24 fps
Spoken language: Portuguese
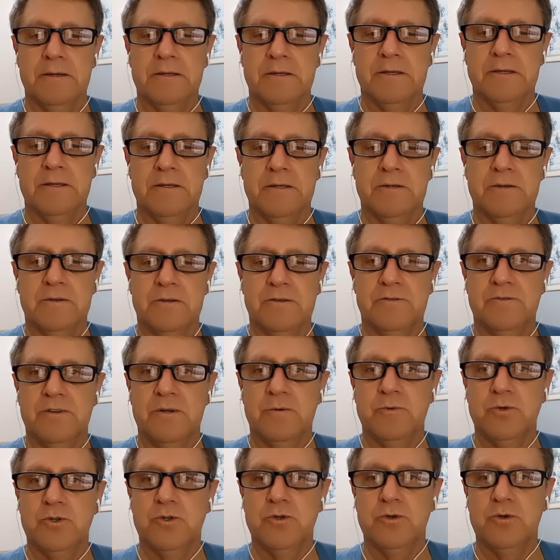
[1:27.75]
Nós
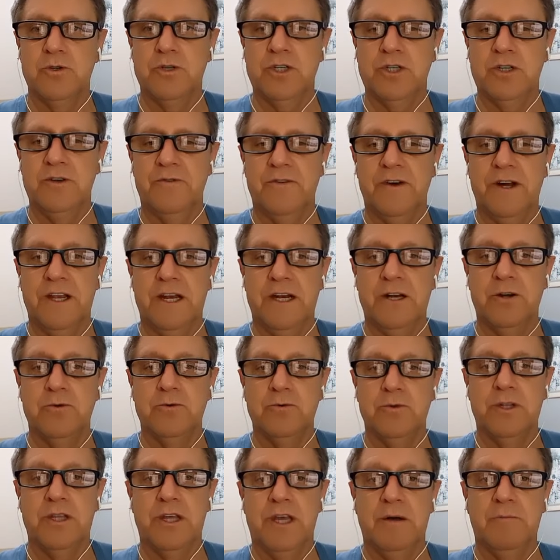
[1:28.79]
vamos hoje falar de um
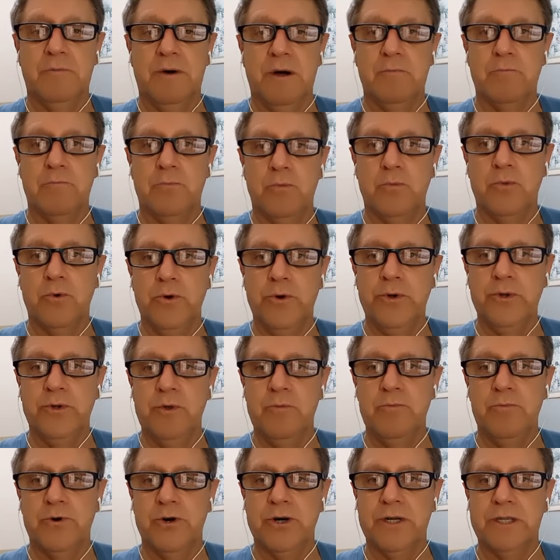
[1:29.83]
tema muito
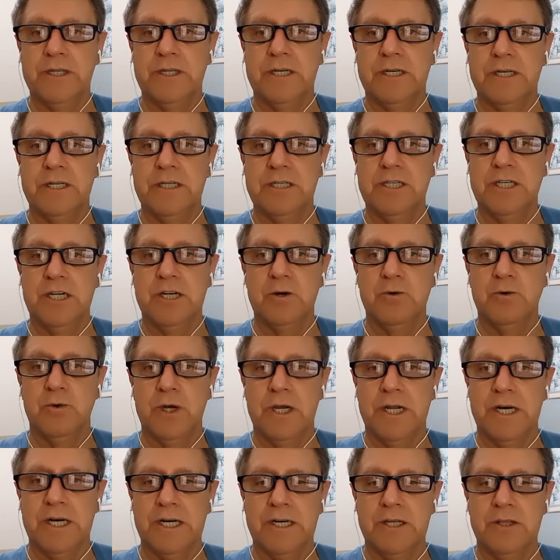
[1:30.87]
importante.
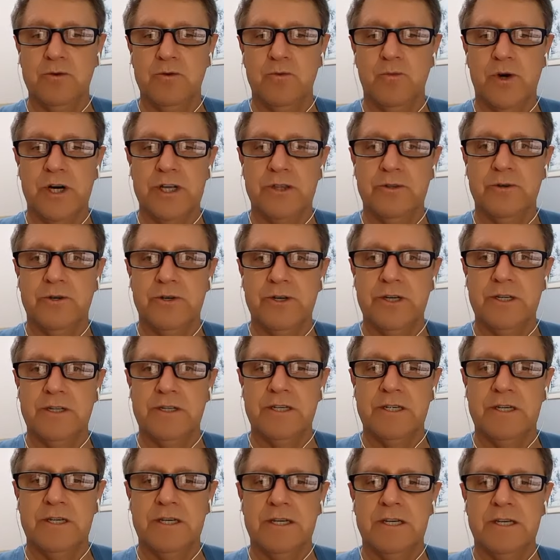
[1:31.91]
Herculano, boa
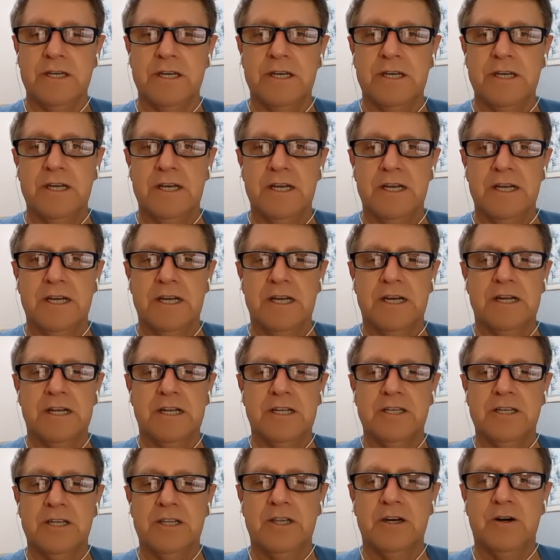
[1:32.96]
noite.
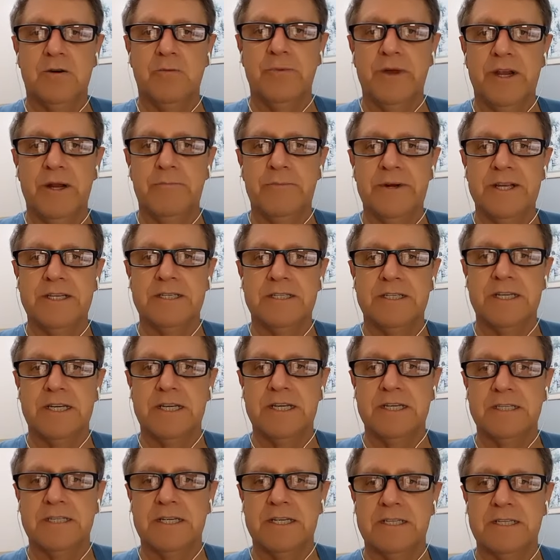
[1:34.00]
Gratidão pela
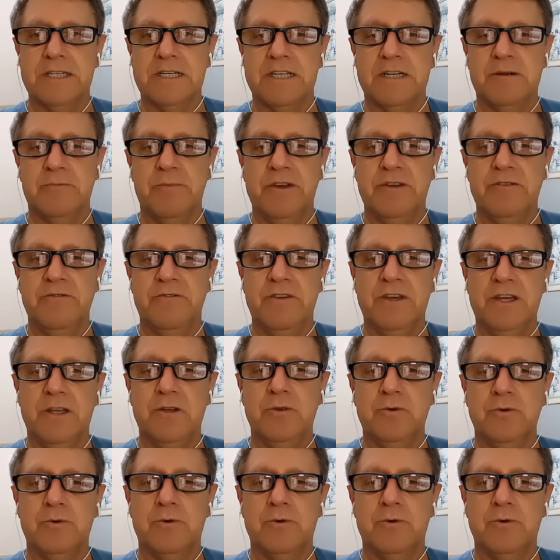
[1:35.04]
presença, seja bem-vindo.